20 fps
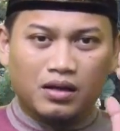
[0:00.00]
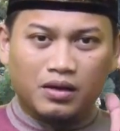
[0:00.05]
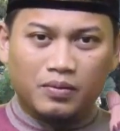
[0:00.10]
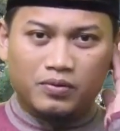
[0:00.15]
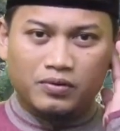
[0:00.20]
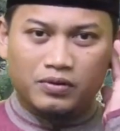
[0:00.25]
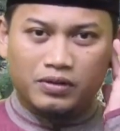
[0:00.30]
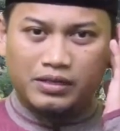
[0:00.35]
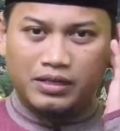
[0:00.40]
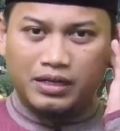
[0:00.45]

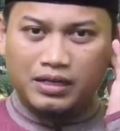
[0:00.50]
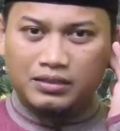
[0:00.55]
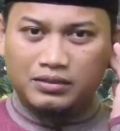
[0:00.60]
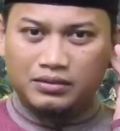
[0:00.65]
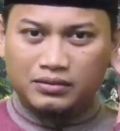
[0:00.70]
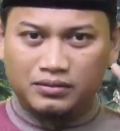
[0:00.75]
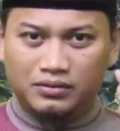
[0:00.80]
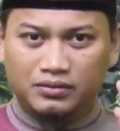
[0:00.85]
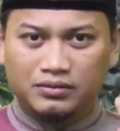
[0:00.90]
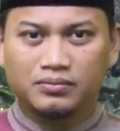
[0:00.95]

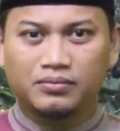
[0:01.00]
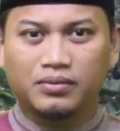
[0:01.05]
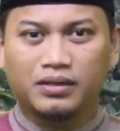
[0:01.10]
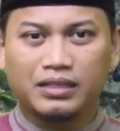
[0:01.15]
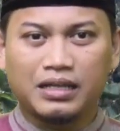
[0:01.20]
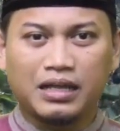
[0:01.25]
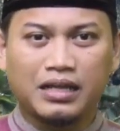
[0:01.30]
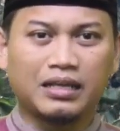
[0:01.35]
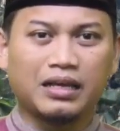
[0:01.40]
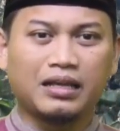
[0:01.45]
Kemudian
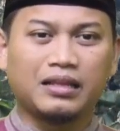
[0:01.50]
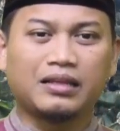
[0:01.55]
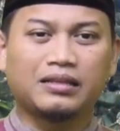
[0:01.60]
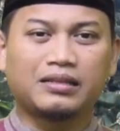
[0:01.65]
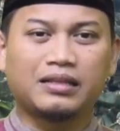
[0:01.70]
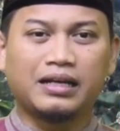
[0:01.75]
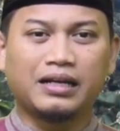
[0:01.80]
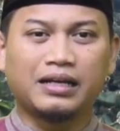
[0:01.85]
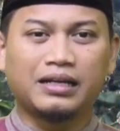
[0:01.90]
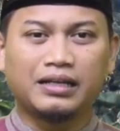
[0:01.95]
pertanyaan
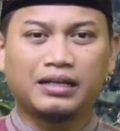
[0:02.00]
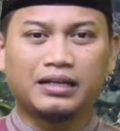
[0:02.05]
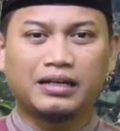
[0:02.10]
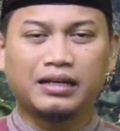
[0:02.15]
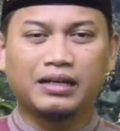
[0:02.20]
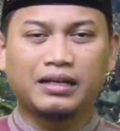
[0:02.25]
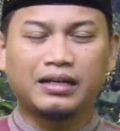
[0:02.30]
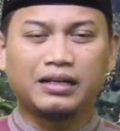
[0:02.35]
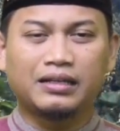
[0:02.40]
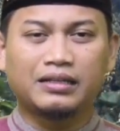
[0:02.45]
yang
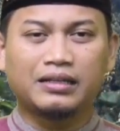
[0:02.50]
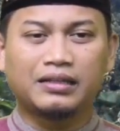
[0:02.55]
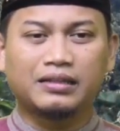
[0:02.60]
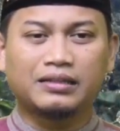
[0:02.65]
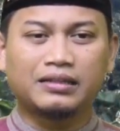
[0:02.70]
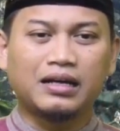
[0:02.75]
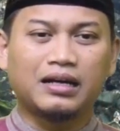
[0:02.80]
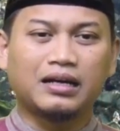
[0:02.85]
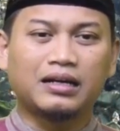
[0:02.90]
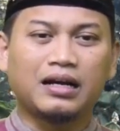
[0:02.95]
terakhir ini
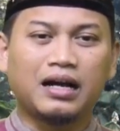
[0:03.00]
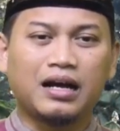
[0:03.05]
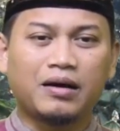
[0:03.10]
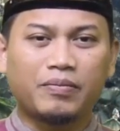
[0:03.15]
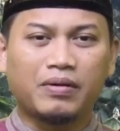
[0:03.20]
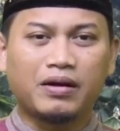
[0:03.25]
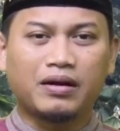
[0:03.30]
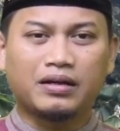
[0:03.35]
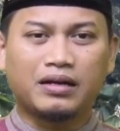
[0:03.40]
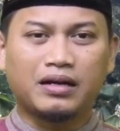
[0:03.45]
tentang
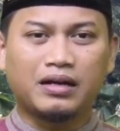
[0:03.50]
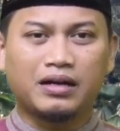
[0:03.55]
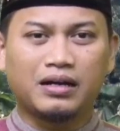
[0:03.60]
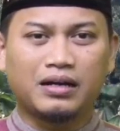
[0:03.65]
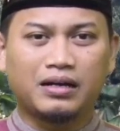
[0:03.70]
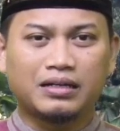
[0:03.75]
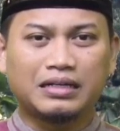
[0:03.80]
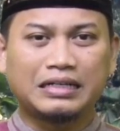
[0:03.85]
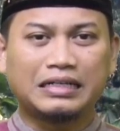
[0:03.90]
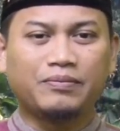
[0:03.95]

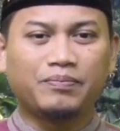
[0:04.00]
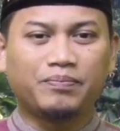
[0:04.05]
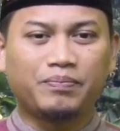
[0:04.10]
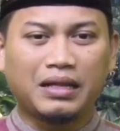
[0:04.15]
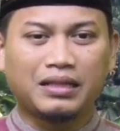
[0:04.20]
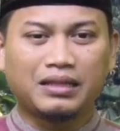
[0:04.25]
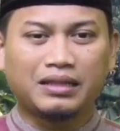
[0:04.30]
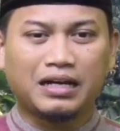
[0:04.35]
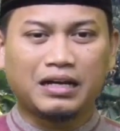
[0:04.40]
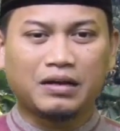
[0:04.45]
apakah
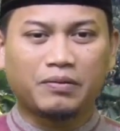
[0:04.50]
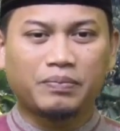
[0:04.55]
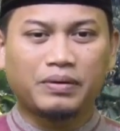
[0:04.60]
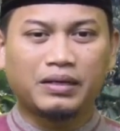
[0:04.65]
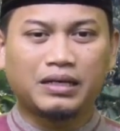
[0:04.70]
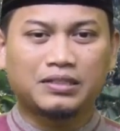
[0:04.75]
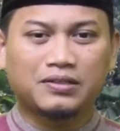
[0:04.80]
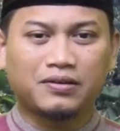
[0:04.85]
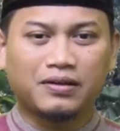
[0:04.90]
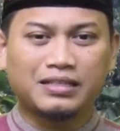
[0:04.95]
keempat
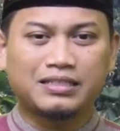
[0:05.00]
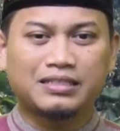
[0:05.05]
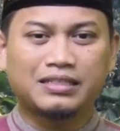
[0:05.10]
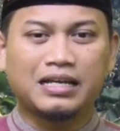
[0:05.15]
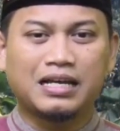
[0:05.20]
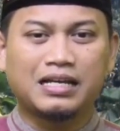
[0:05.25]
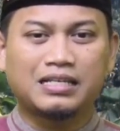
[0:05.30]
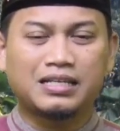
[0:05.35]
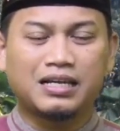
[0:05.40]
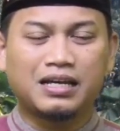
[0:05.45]
takbir sholat
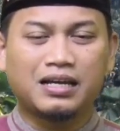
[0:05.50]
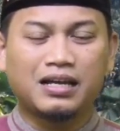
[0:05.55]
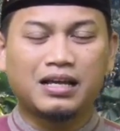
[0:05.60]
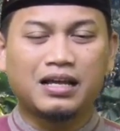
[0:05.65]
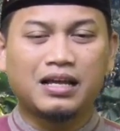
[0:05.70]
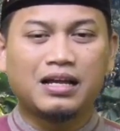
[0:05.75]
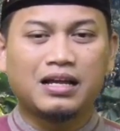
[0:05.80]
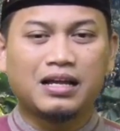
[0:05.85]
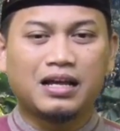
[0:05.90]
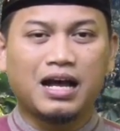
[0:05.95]

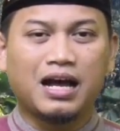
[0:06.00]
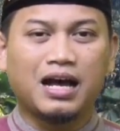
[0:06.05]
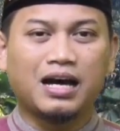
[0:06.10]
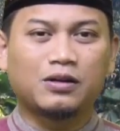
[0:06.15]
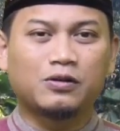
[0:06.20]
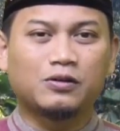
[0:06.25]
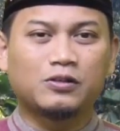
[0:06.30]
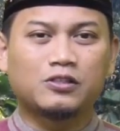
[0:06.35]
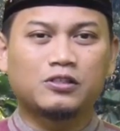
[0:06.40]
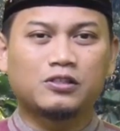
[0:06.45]
jenazah
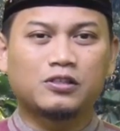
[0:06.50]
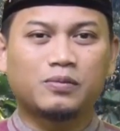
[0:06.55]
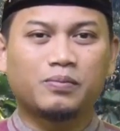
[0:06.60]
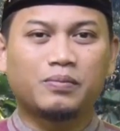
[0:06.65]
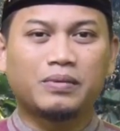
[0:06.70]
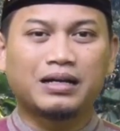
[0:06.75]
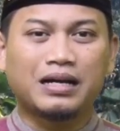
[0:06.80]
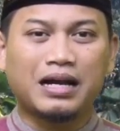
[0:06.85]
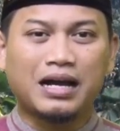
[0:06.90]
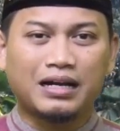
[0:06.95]
harus
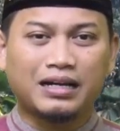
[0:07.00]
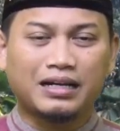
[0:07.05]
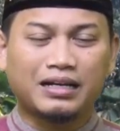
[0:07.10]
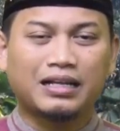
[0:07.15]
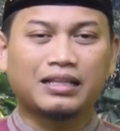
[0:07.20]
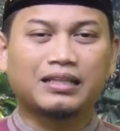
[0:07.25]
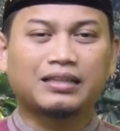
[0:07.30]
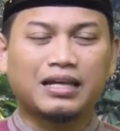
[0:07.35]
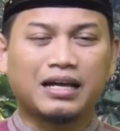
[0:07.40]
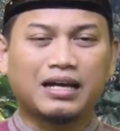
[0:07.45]

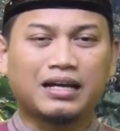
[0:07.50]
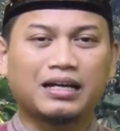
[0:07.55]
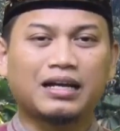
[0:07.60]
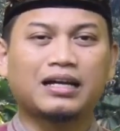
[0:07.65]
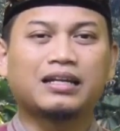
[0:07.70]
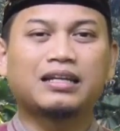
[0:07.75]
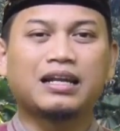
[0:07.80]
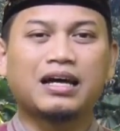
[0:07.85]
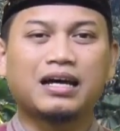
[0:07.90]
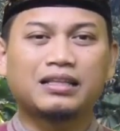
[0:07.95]
mengangkat
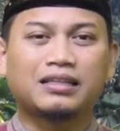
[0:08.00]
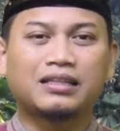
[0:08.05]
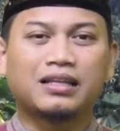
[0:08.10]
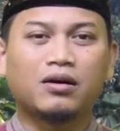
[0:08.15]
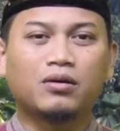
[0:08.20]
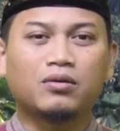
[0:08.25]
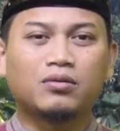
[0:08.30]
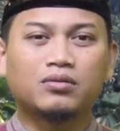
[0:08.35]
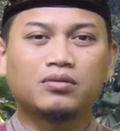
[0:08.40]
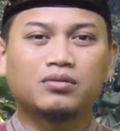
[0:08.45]
tangan
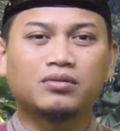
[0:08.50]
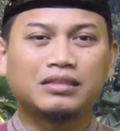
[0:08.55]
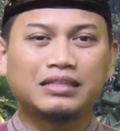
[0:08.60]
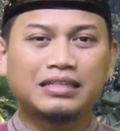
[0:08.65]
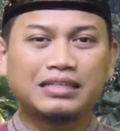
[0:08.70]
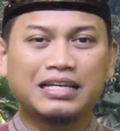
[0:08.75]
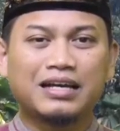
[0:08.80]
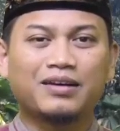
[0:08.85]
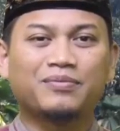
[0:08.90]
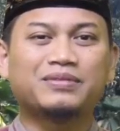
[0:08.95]
atau
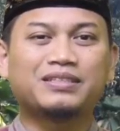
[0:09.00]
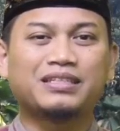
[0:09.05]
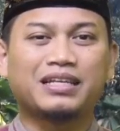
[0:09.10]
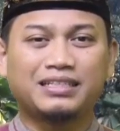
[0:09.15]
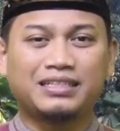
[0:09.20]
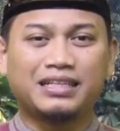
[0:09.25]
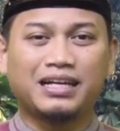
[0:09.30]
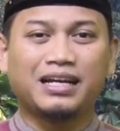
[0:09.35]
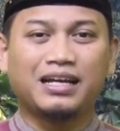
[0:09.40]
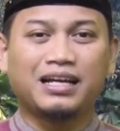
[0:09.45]
diam
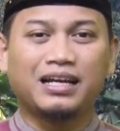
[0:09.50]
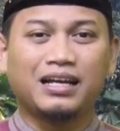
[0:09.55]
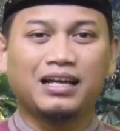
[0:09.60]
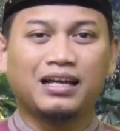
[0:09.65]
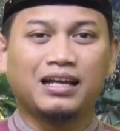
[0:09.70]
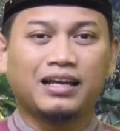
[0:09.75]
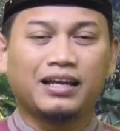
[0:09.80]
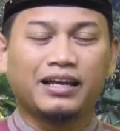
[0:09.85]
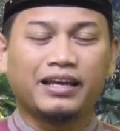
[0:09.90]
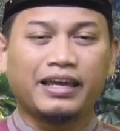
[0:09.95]
saja.
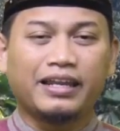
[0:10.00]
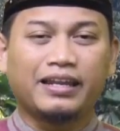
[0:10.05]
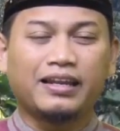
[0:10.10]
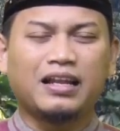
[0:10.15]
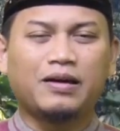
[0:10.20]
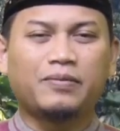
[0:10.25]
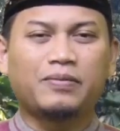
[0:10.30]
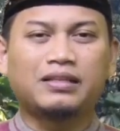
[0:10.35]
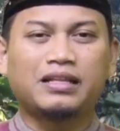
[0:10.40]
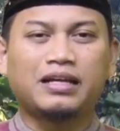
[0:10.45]

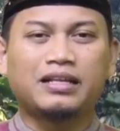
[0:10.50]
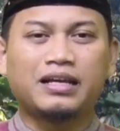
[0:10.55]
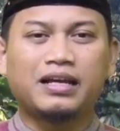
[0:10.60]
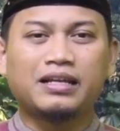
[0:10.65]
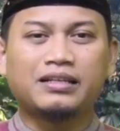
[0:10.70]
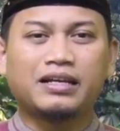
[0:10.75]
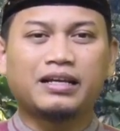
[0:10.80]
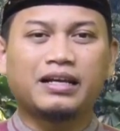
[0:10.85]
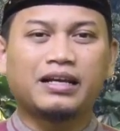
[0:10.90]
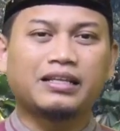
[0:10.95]
Inilah
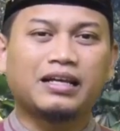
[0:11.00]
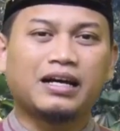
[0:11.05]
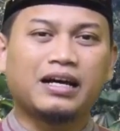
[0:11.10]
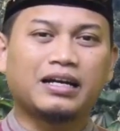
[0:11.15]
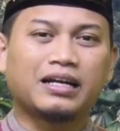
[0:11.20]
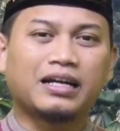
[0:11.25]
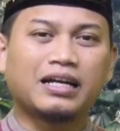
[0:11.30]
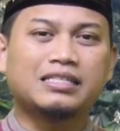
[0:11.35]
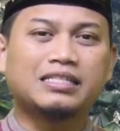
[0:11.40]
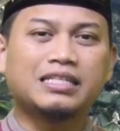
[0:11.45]
pertanyaan yang kita
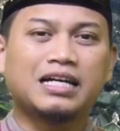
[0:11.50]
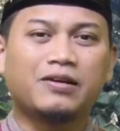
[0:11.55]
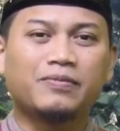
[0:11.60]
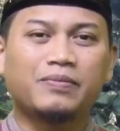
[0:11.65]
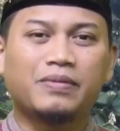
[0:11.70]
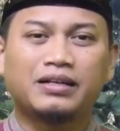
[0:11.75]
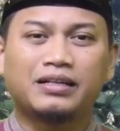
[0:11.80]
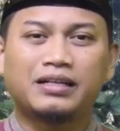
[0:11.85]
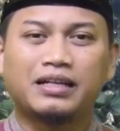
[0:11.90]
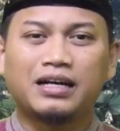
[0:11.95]
akan
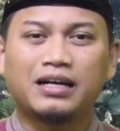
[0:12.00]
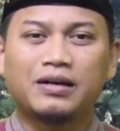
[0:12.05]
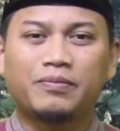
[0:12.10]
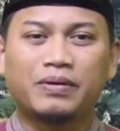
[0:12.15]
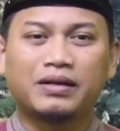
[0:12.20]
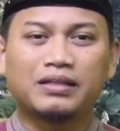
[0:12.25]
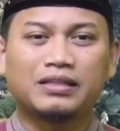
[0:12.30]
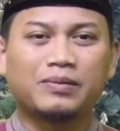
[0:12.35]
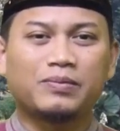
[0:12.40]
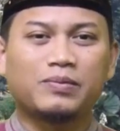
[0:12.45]
jawab
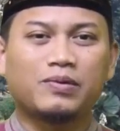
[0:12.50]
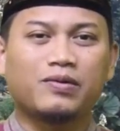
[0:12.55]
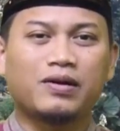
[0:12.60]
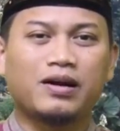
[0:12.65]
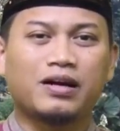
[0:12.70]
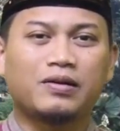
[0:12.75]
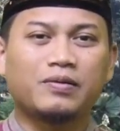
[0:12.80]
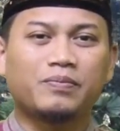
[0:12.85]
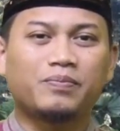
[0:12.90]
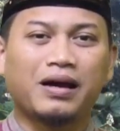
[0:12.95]
pada
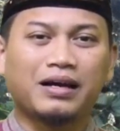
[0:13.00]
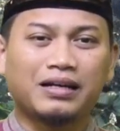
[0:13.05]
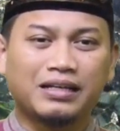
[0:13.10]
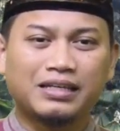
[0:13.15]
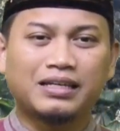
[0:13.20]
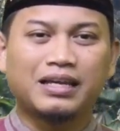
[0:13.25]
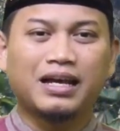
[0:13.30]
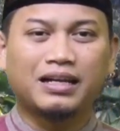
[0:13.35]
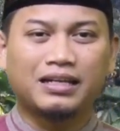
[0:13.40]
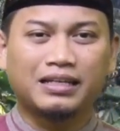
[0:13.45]
pertemuan
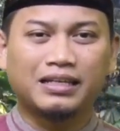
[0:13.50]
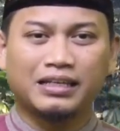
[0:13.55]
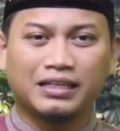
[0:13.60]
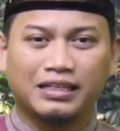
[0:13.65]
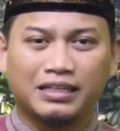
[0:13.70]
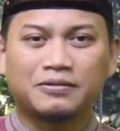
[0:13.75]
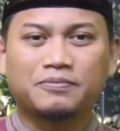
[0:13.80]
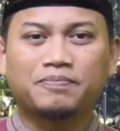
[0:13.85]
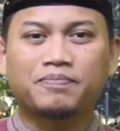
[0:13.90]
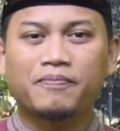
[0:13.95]
pagi hari
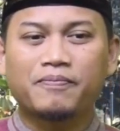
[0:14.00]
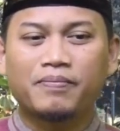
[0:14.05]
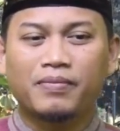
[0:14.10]
ini.